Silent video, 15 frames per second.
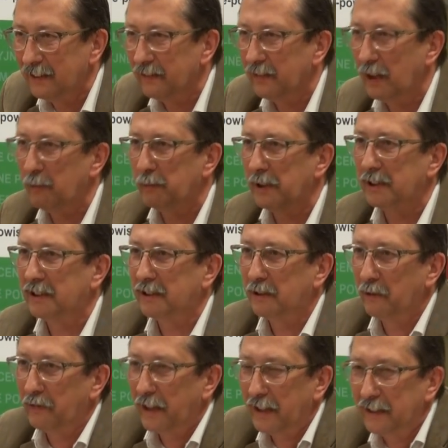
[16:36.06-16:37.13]
Prawda? Bez
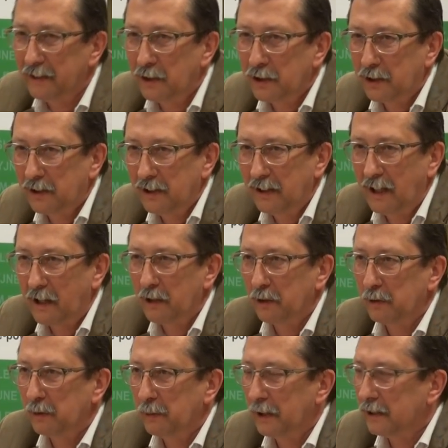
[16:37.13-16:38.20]
suwerenności
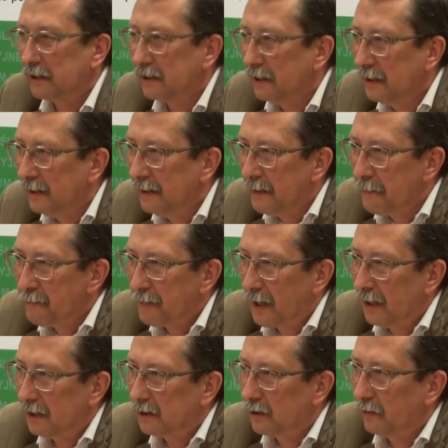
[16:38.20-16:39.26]
narodu, bez
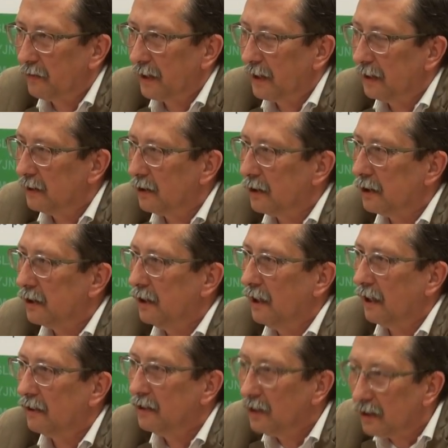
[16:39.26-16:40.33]
E,
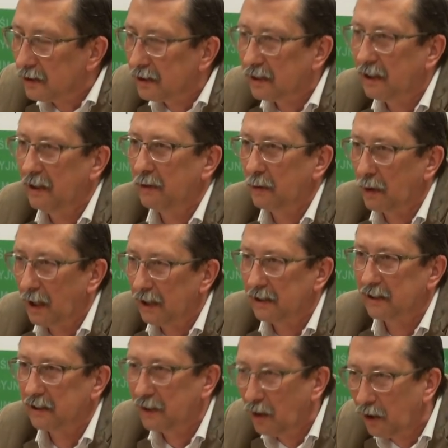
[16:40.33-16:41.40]
suwerenności jednostki, która
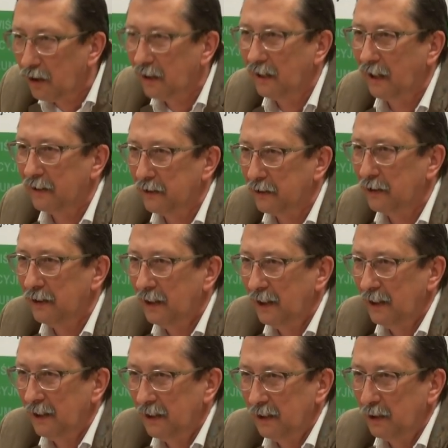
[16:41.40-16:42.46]
jest zdolna do
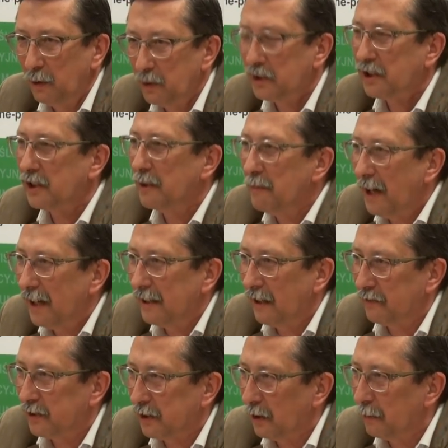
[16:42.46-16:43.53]

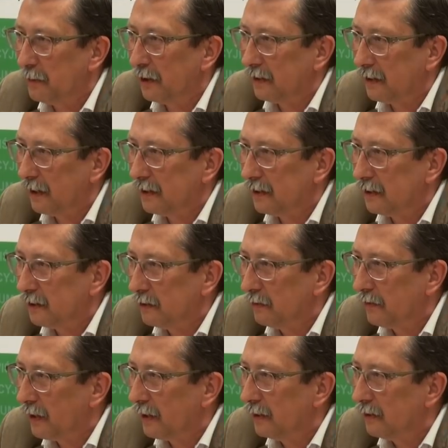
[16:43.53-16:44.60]
utrzymania w sobie tejże
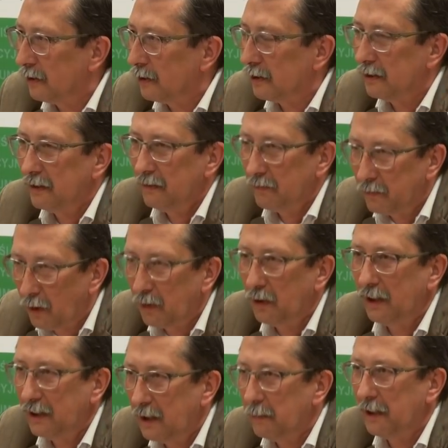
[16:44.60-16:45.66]
suwerenności, w
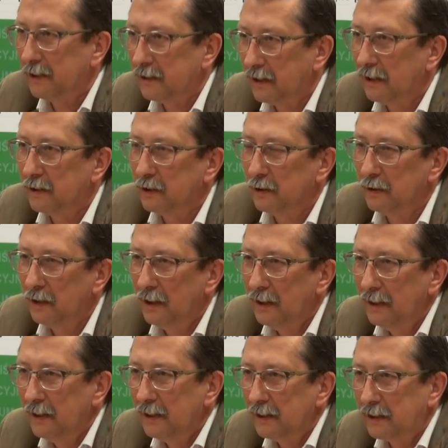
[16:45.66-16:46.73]
ogóle nie ma sensu
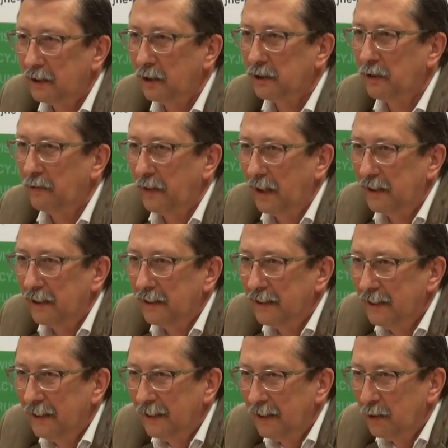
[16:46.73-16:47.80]
stosowanie
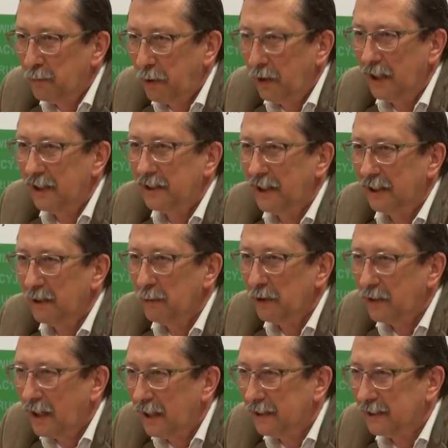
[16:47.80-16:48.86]
pojęcia
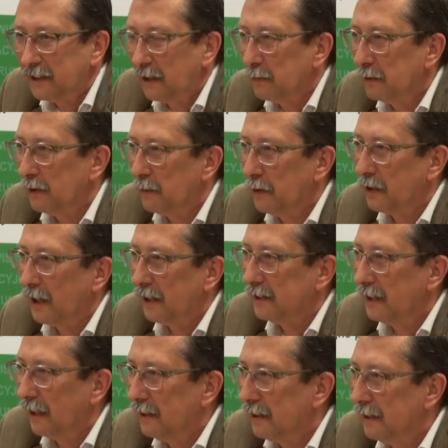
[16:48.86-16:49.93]
demokracja, bo
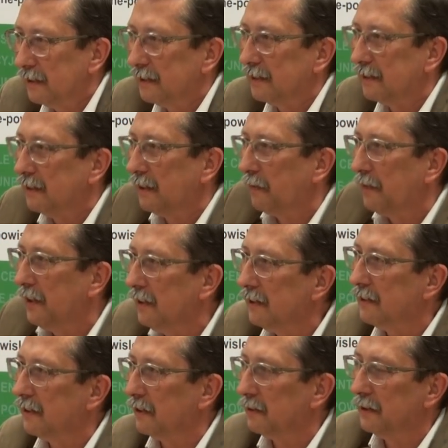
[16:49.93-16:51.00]
demokracja nie jest
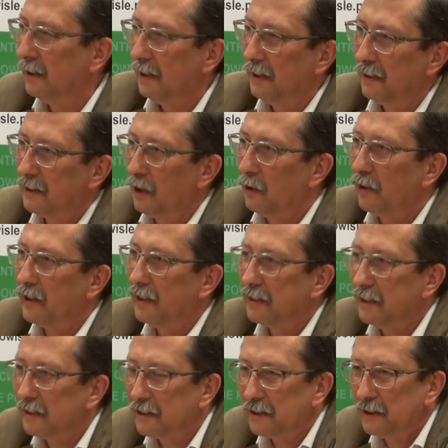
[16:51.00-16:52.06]
definicją
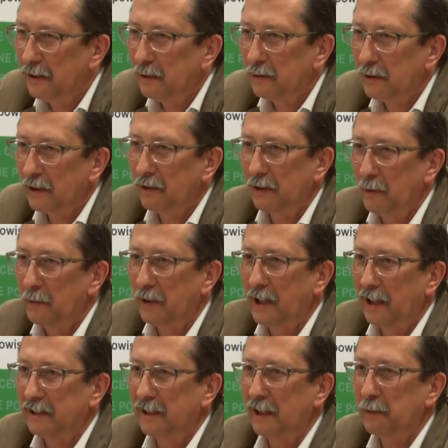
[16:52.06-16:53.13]
teoretyczną, tylko
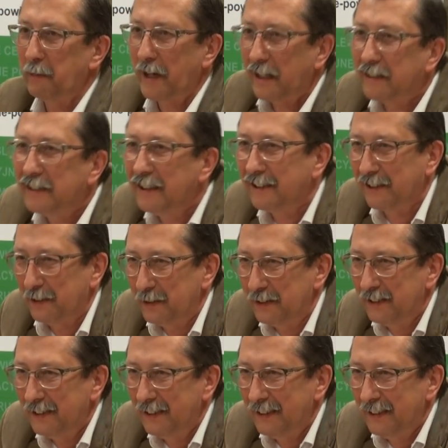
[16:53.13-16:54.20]
demokracja jest praktyką.
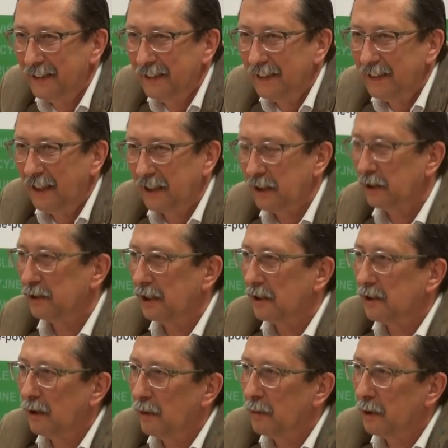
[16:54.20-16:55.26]
Dlatego
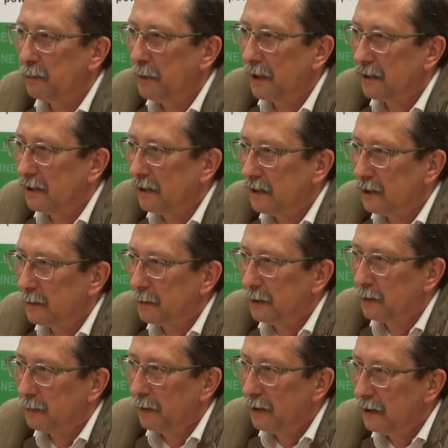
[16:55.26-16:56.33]
zacząłem od I
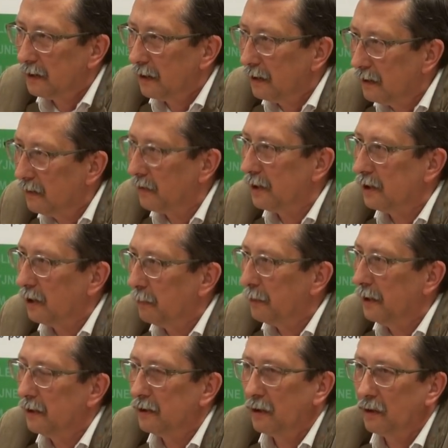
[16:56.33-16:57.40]
Rzeczpospolitej i
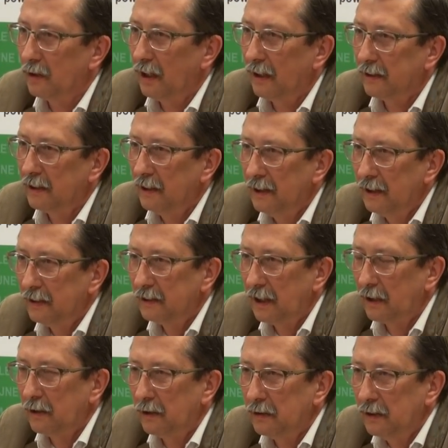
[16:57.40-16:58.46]
250 lat
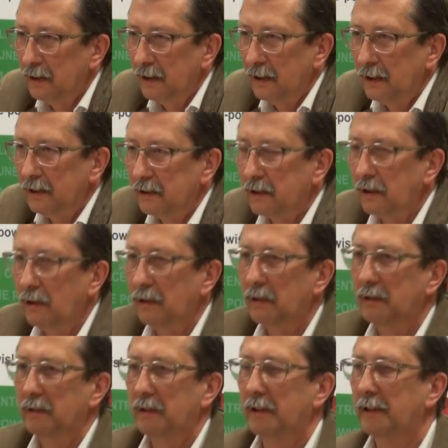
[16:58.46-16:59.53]
tego, co
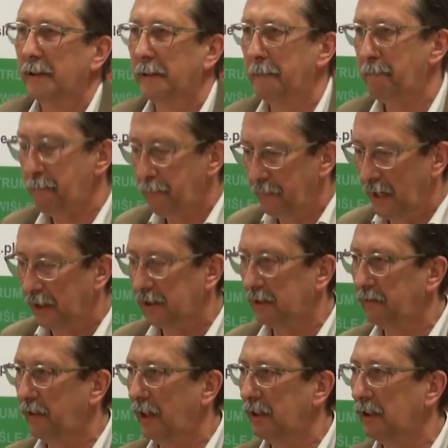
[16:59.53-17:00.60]
e,
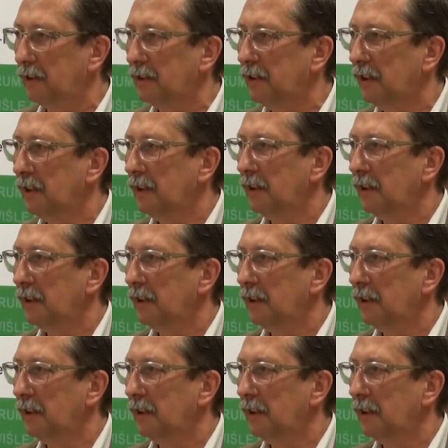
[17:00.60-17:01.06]
nazywano